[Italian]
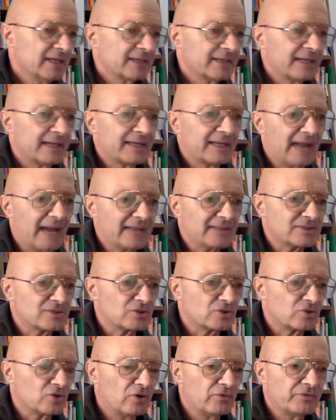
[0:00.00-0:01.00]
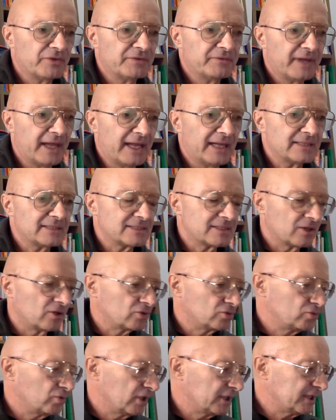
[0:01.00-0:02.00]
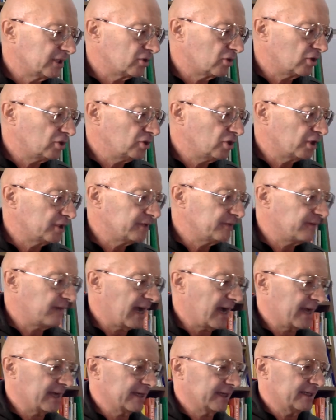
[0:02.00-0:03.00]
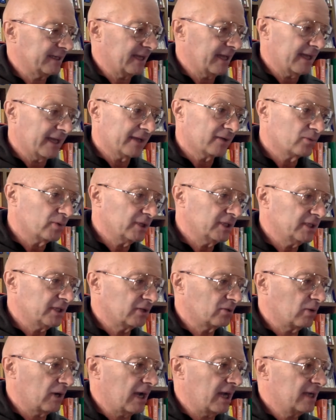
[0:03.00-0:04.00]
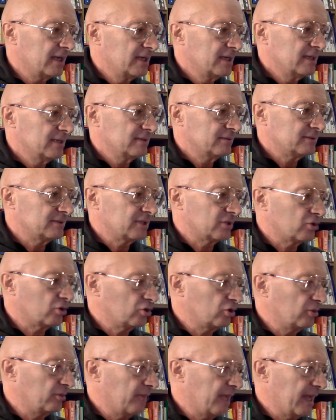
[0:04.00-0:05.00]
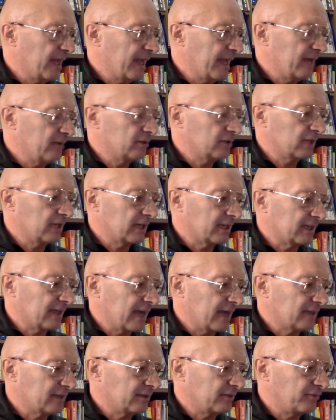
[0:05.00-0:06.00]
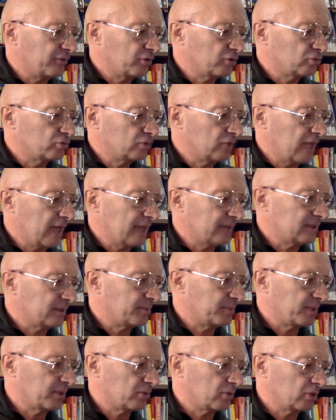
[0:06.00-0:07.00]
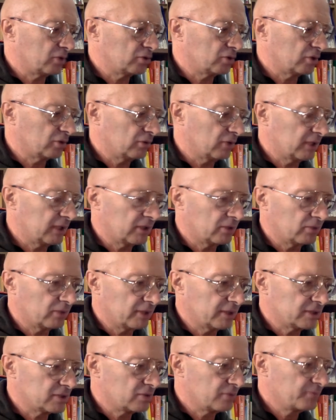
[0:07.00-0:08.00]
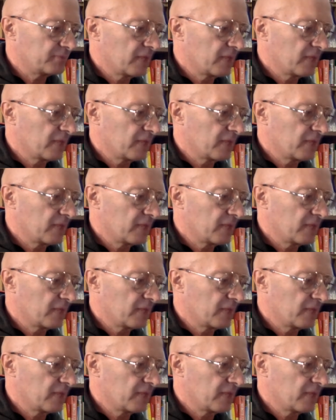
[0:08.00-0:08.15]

che cazzo, convivenze, rotture di coglioni vari, e quindi qua secondo me è una carta fortunata per quanto riguarda questo